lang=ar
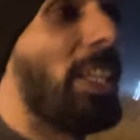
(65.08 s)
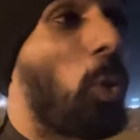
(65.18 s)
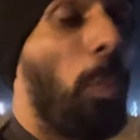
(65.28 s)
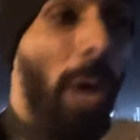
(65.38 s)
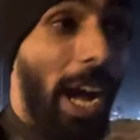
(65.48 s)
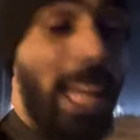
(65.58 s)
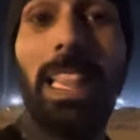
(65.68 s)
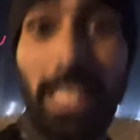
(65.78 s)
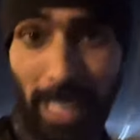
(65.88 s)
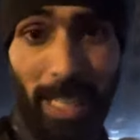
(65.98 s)
تقوم
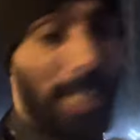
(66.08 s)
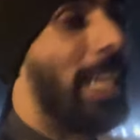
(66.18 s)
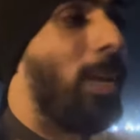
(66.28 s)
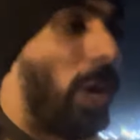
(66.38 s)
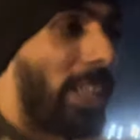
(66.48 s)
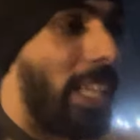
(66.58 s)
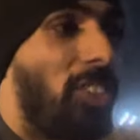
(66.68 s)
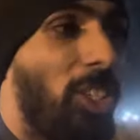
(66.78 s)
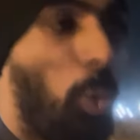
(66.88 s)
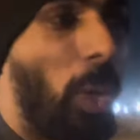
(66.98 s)
بحل تحليل وقت
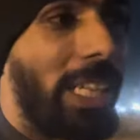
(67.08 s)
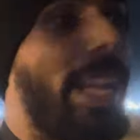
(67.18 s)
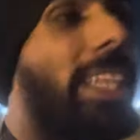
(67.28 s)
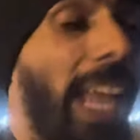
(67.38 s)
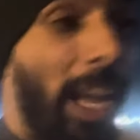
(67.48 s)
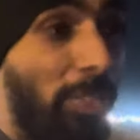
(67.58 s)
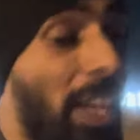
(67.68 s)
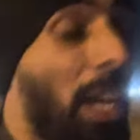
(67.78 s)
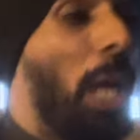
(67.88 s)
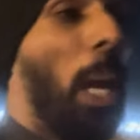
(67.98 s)
الجد وقت الاختلاف
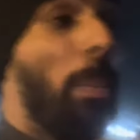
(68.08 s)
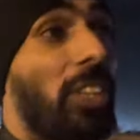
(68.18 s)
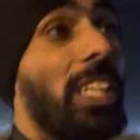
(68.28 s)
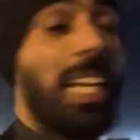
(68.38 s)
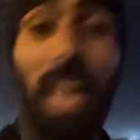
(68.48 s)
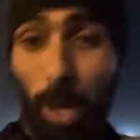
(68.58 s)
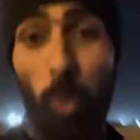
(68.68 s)
بحيث انك لو